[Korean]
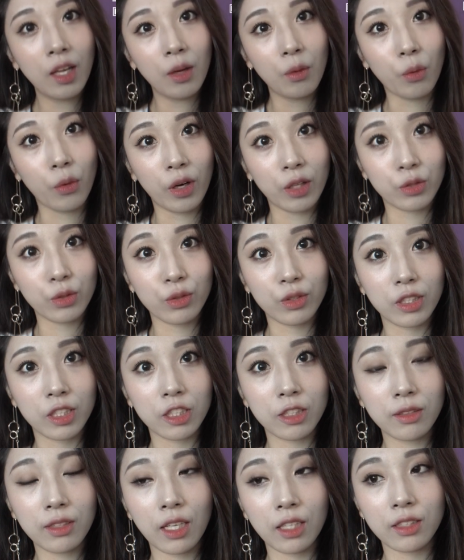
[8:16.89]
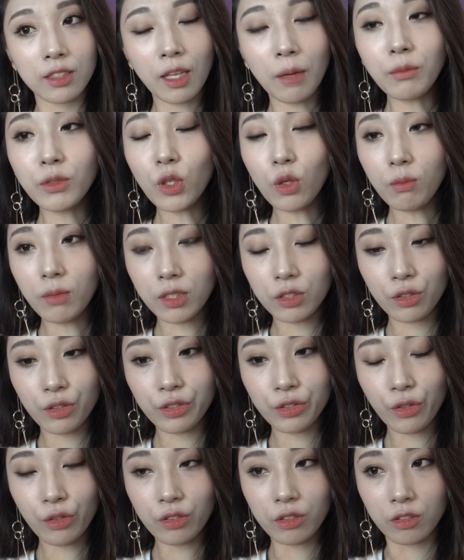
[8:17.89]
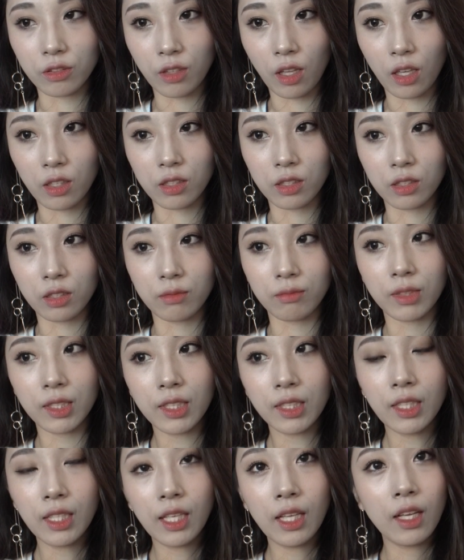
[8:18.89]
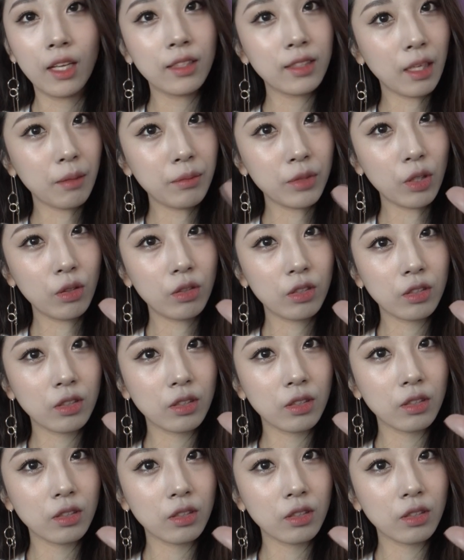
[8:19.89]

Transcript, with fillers: 원래 전 지금까지 삼성만 썼었는데 지금 삼성을